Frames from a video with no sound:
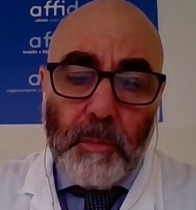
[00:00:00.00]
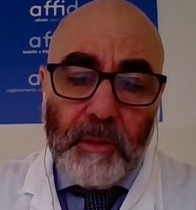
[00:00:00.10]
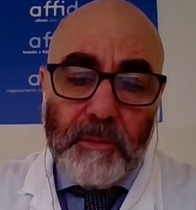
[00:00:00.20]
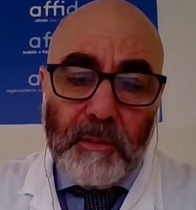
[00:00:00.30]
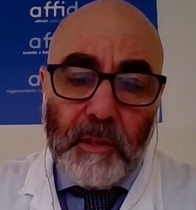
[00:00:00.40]

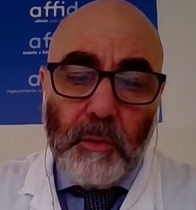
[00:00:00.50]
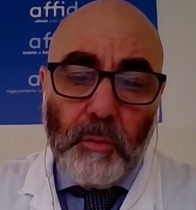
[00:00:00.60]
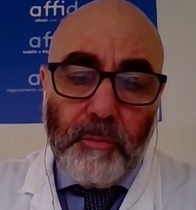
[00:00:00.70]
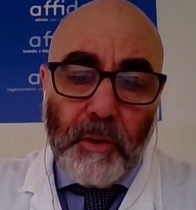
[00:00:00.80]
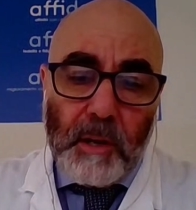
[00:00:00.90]
bensì
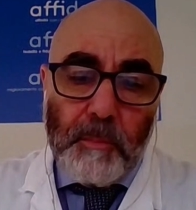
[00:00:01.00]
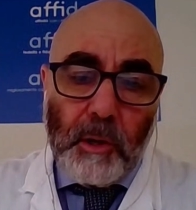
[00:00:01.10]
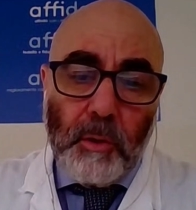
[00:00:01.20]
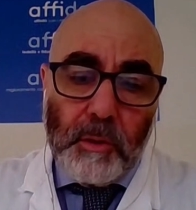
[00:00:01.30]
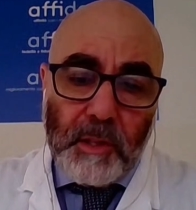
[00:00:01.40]
un
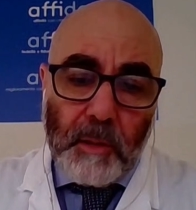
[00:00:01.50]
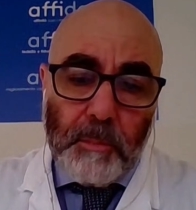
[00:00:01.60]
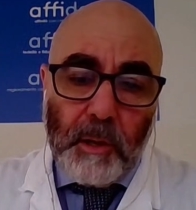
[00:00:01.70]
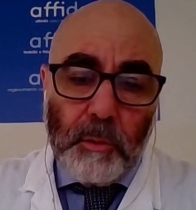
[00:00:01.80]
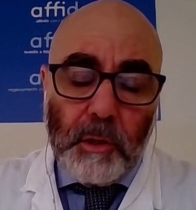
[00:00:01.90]
farmaco
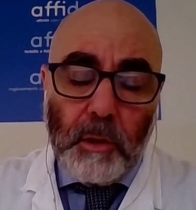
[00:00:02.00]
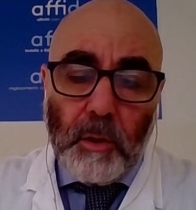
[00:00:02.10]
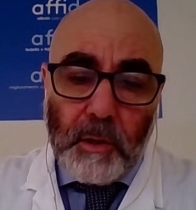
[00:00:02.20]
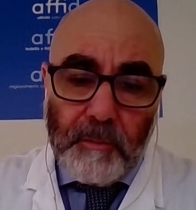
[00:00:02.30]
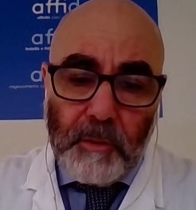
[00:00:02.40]
terapeutico